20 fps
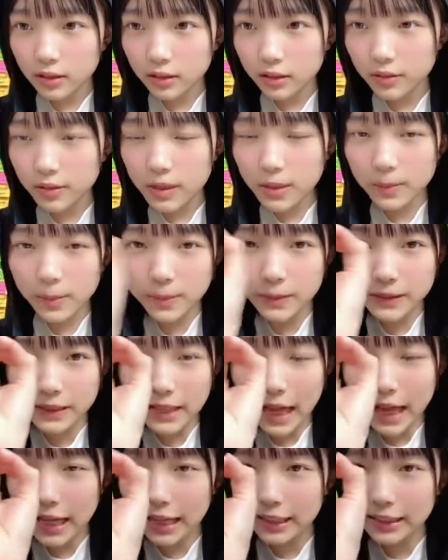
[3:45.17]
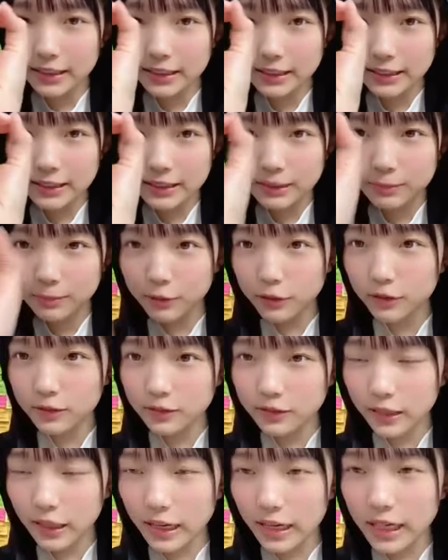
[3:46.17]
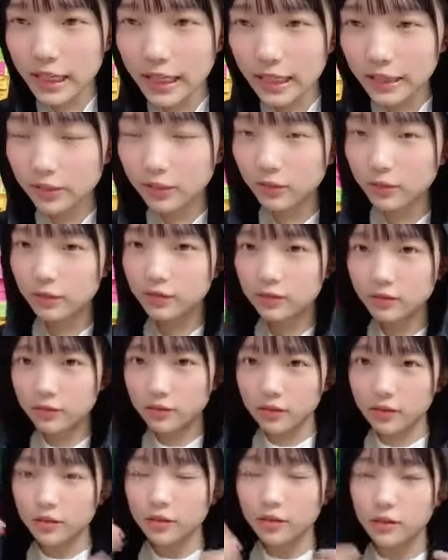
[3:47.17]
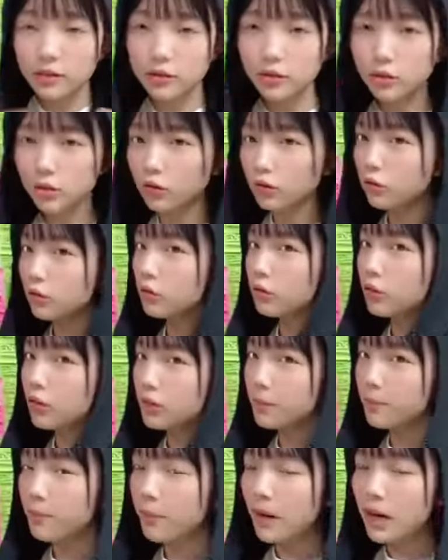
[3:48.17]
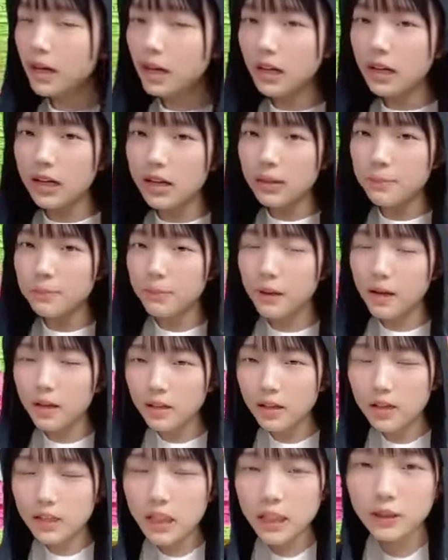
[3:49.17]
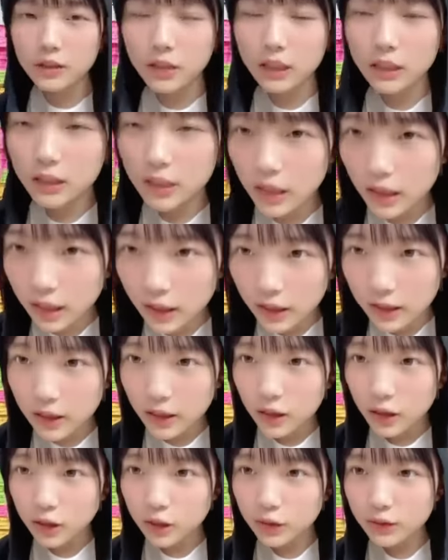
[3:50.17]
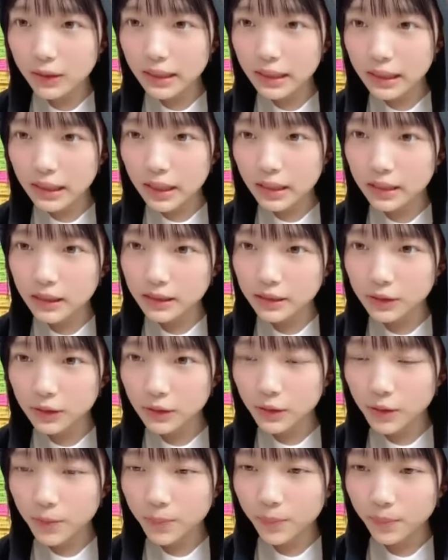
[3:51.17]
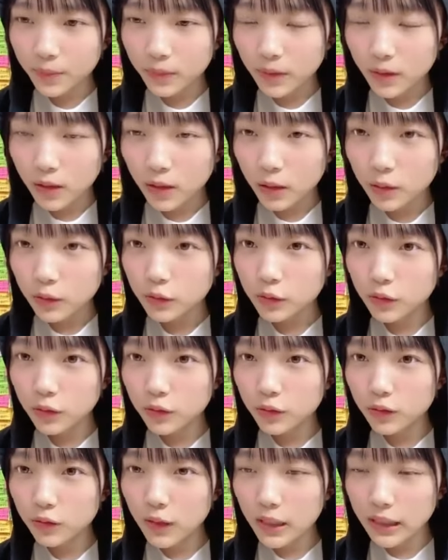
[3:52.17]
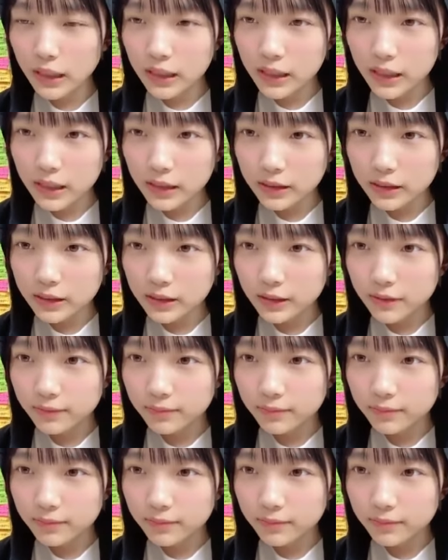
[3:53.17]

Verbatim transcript: 熊ネパパさん、ボールありがとう。そう、これパーカーパーカーなのかな上着なんですよ。そう、上着です。